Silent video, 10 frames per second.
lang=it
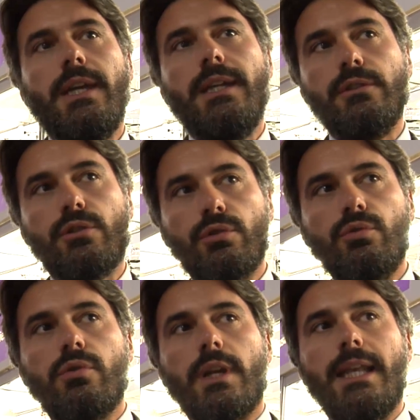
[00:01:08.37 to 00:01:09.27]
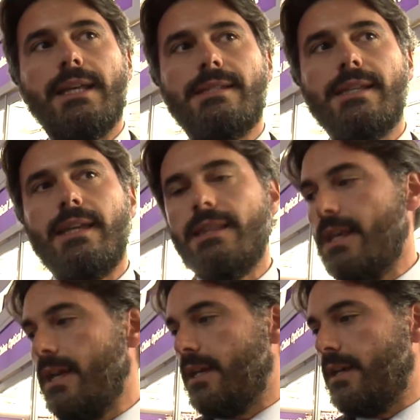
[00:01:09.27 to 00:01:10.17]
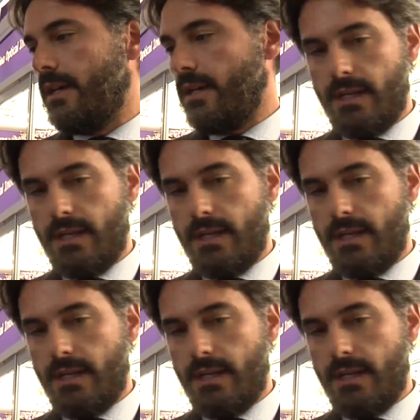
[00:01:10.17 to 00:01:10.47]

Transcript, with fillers: introdurre le aziende,